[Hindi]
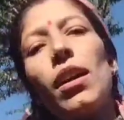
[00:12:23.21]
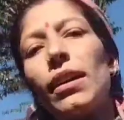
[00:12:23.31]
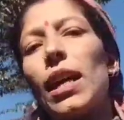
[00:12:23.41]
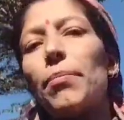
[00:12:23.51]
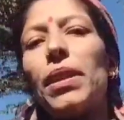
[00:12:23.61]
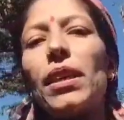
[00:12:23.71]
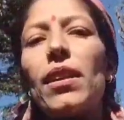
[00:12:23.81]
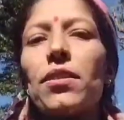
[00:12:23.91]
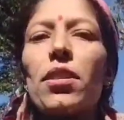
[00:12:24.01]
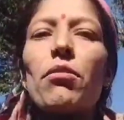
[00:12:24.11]
अगर आप
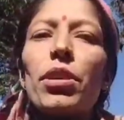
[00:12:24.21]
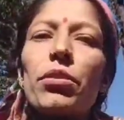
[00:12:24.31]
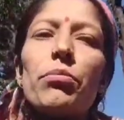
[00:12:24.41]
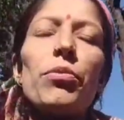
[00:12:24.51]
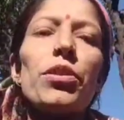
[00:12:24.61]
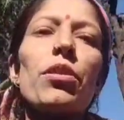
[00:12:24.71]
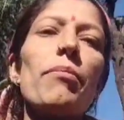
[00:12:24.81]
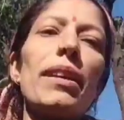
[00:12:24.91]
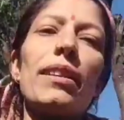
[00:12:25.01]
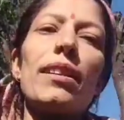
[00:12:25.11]
देखना चाहोगे तो मुझे
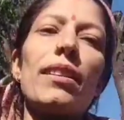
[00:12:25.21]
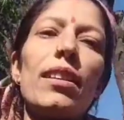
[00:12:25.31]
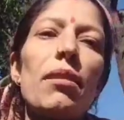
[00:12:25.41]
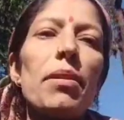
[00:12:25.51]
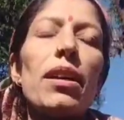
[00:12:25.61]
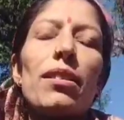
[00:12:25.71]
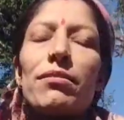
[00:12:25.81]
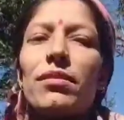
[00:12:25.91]
कॉमेंट कर देना मैं